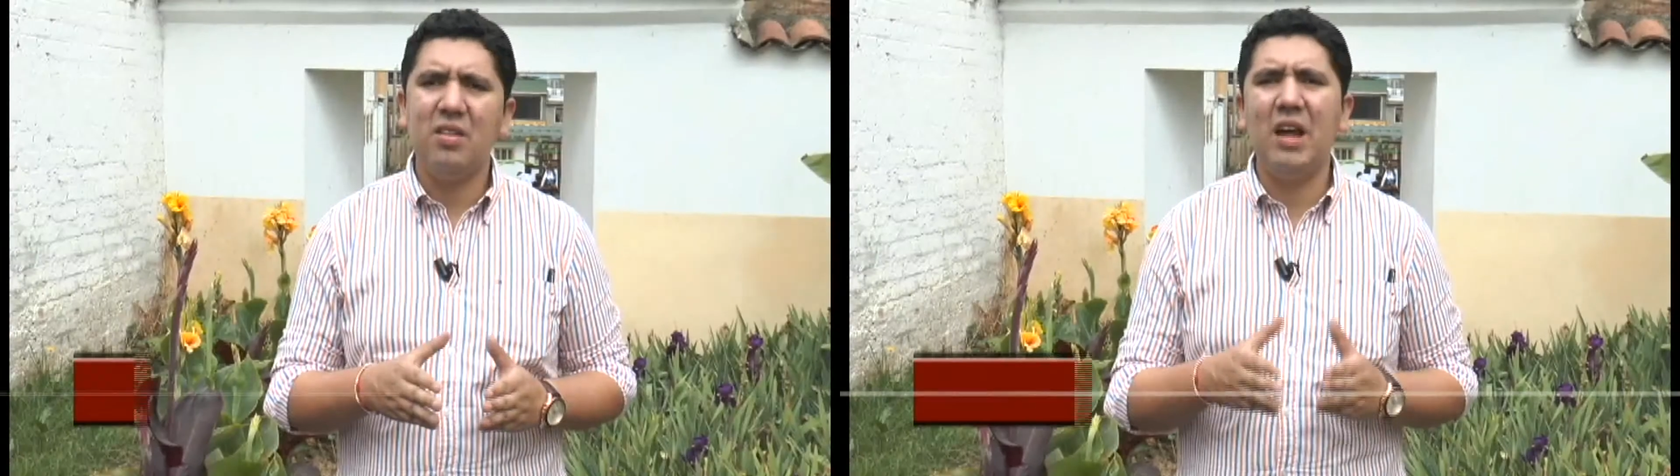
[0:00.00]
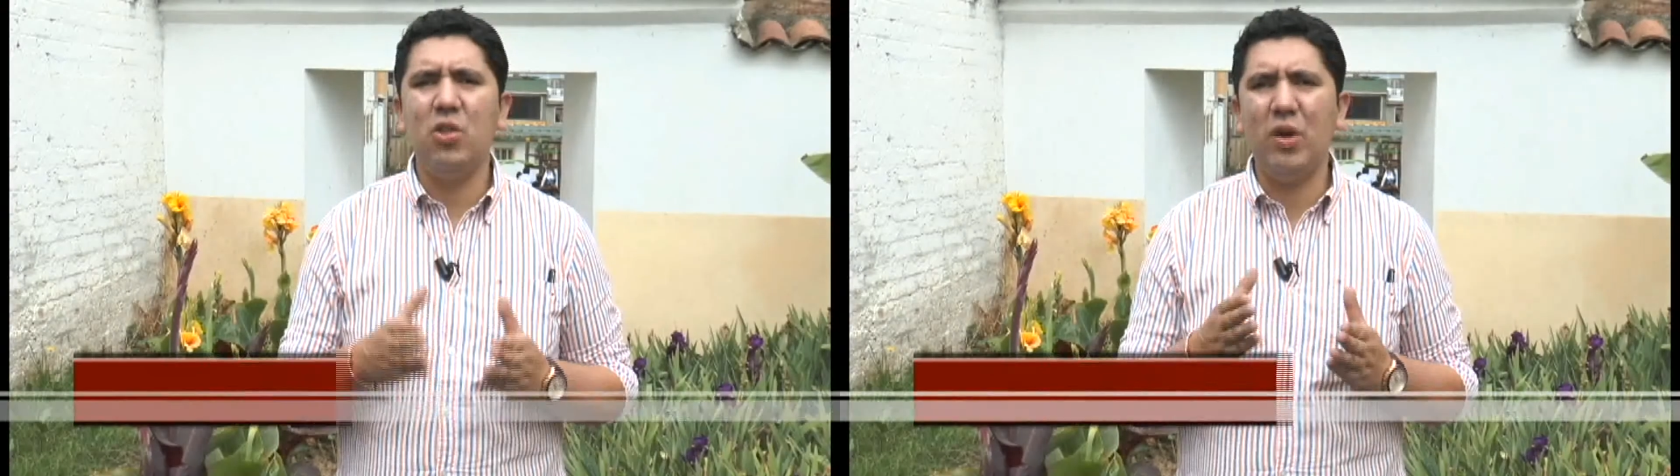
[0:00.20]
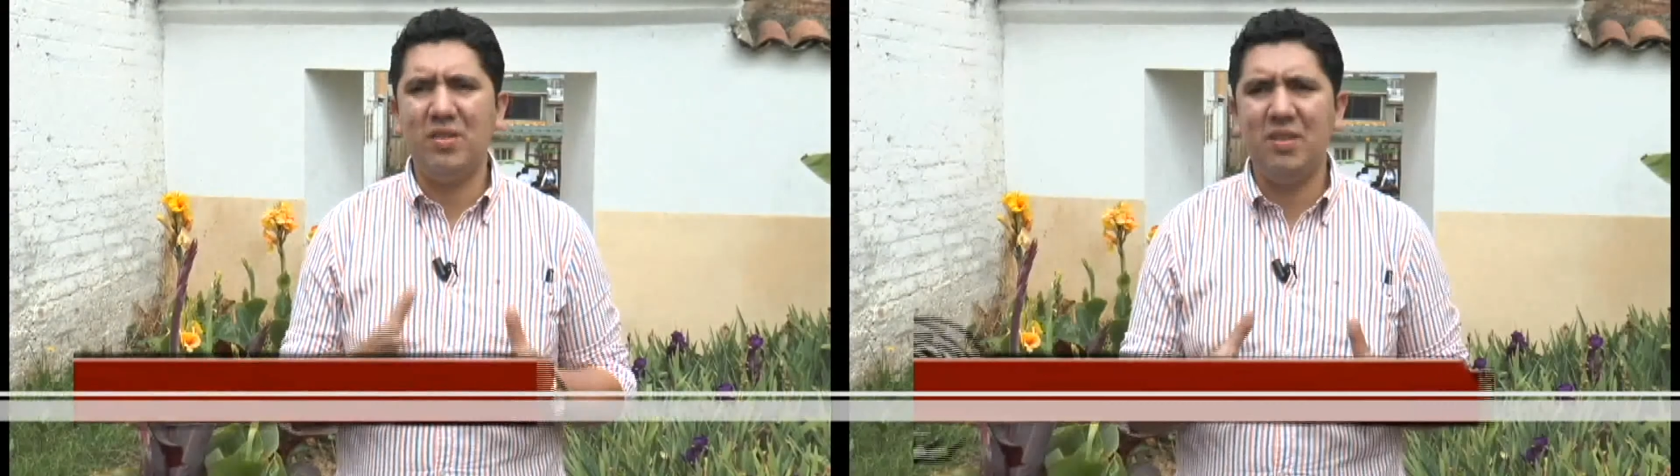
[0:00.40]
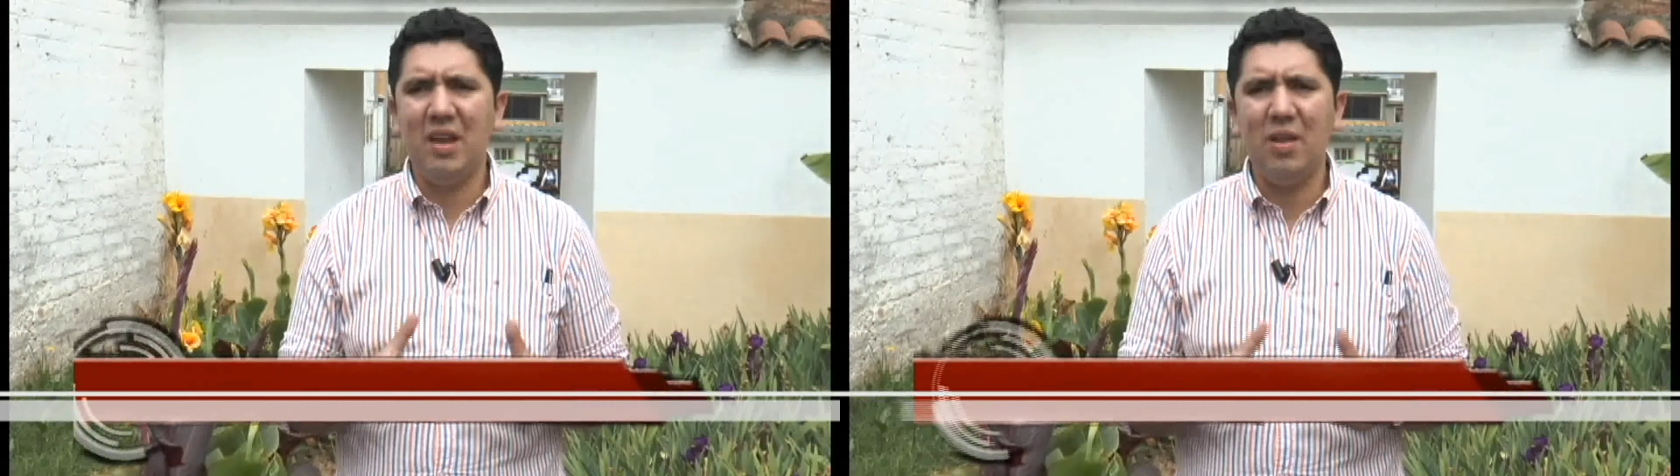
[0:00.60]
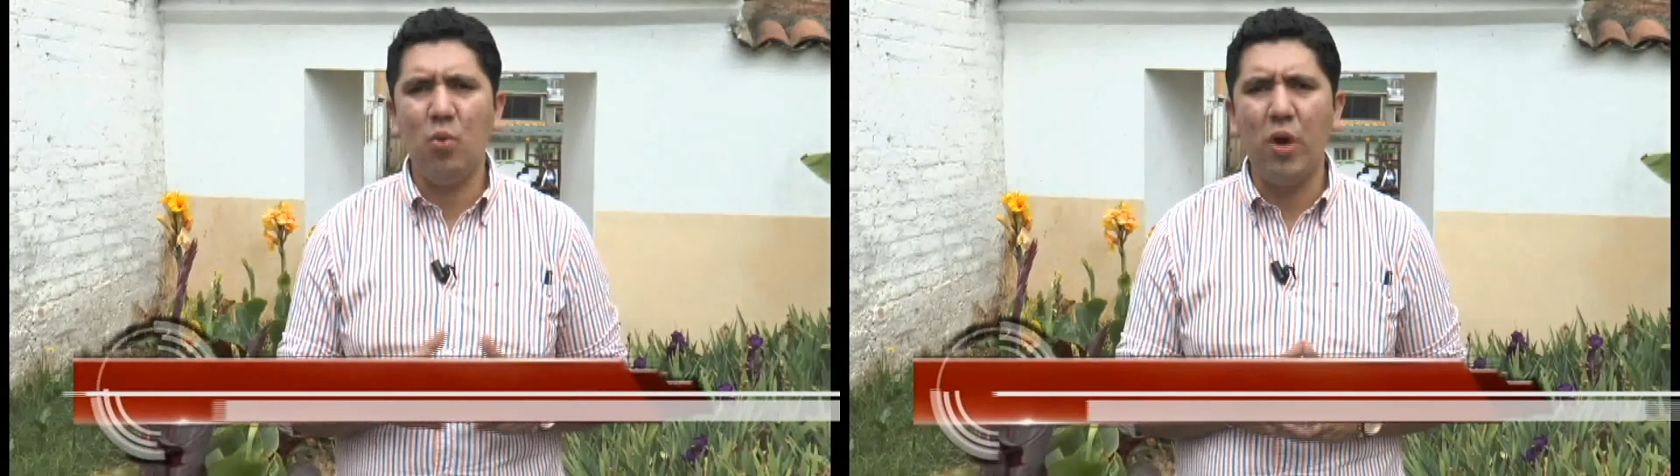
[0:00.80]
dando así
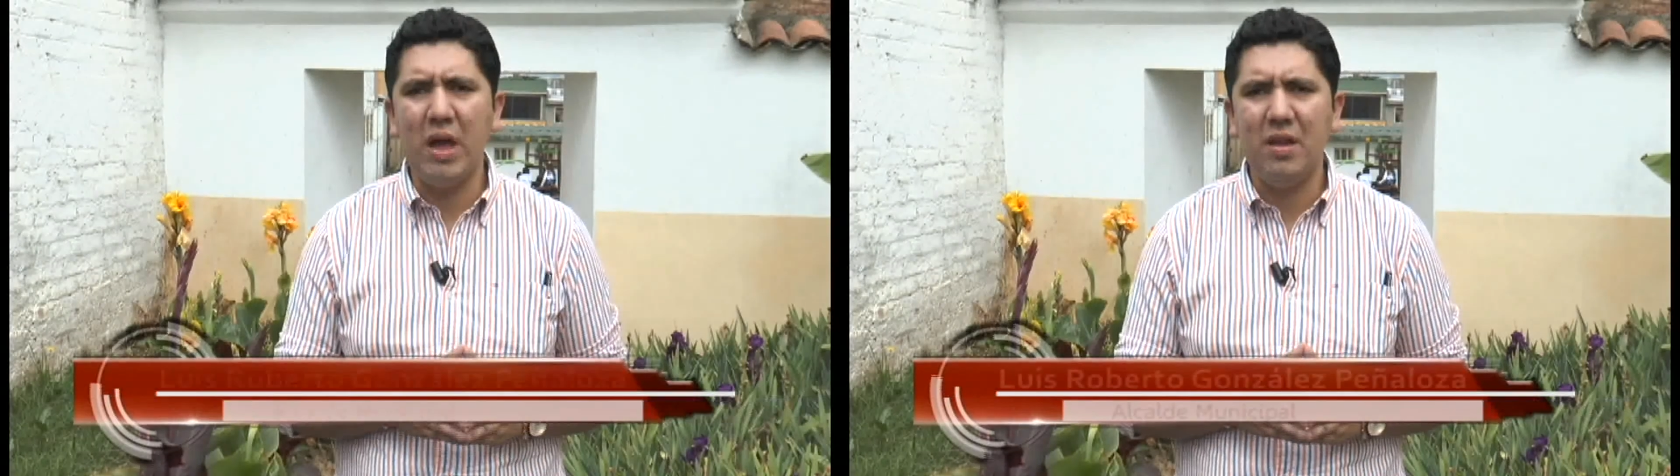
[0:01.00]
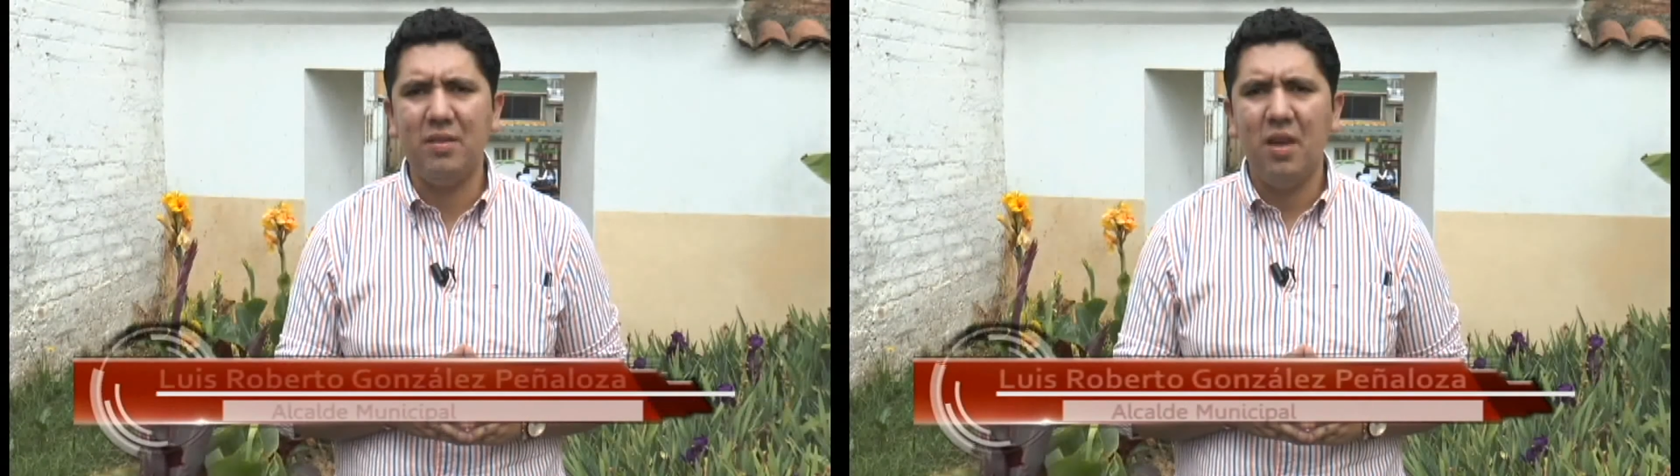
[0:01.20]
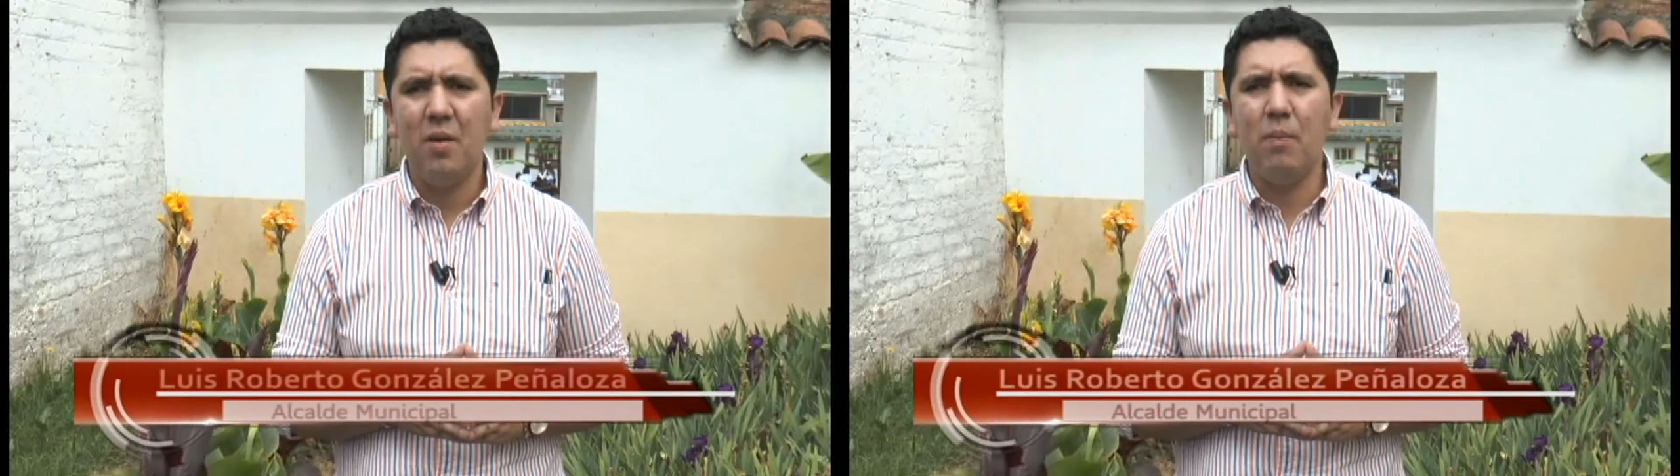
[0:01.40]
a las mujeres